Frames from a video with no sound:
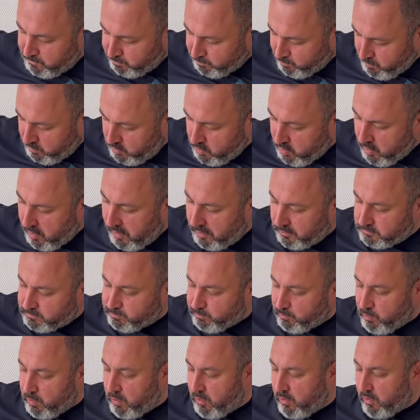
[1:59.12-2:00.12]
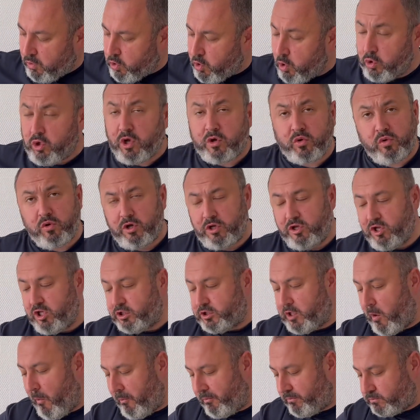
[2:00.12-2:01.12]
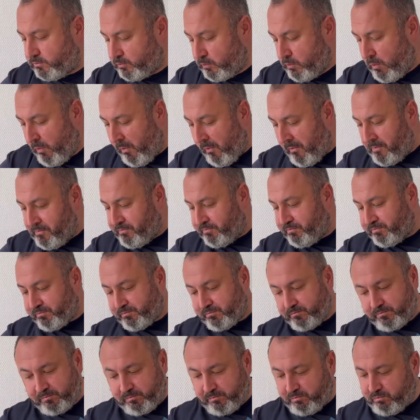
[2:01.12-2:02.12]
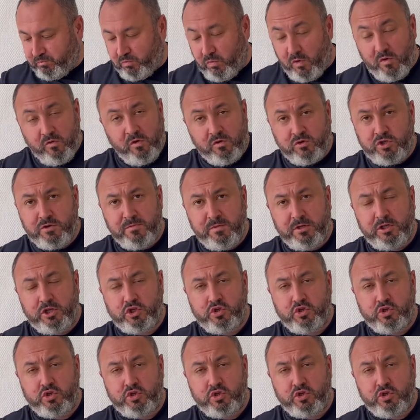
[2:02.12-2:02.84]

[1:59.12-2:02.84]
Ну, то такое дело. В общем, эта